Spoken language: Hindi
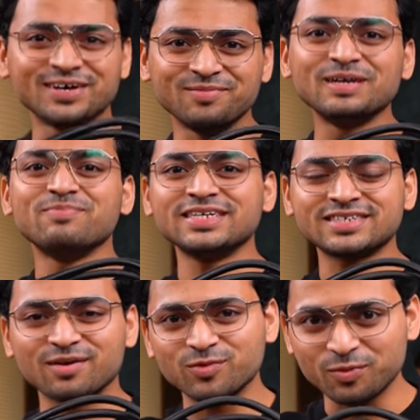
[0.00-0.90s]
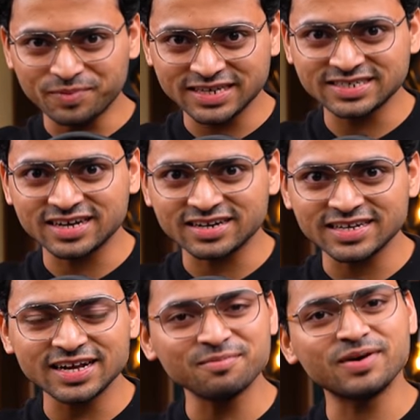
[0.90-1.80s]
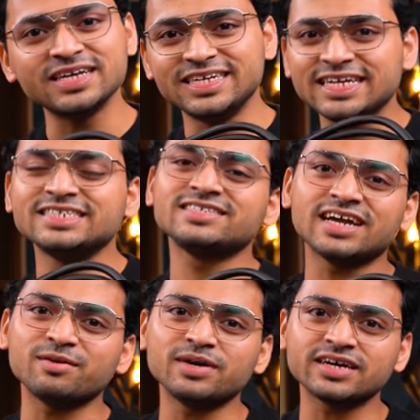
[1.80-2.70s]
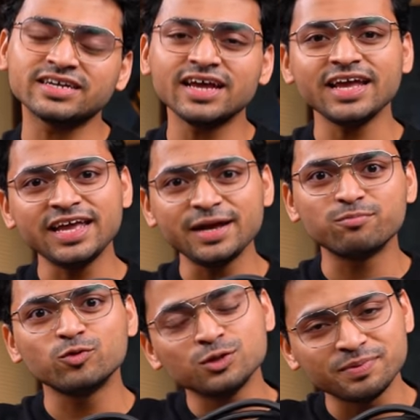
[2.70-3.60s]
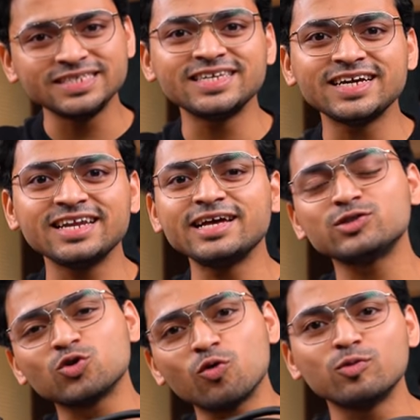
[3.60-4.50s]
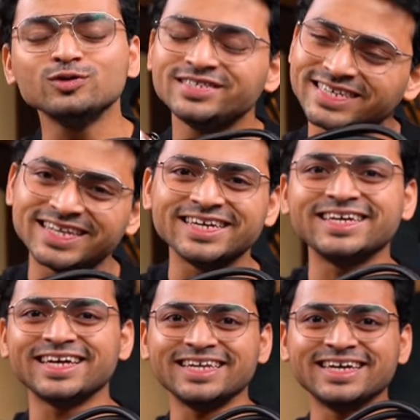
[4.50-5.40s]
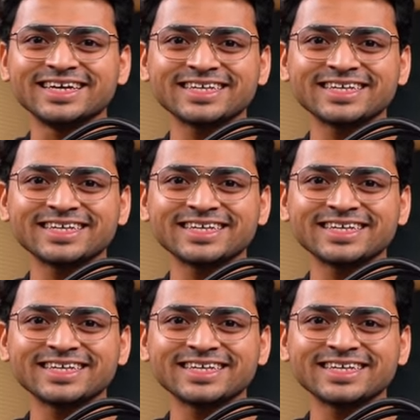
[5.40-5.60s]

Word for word: थर्मल पेस्ट आपको पेस्ट करनी है भाई ये चीज़ ध्यान में रखिए एक बूंद पीसी के लिए दो बूंद जिंदगी के लिए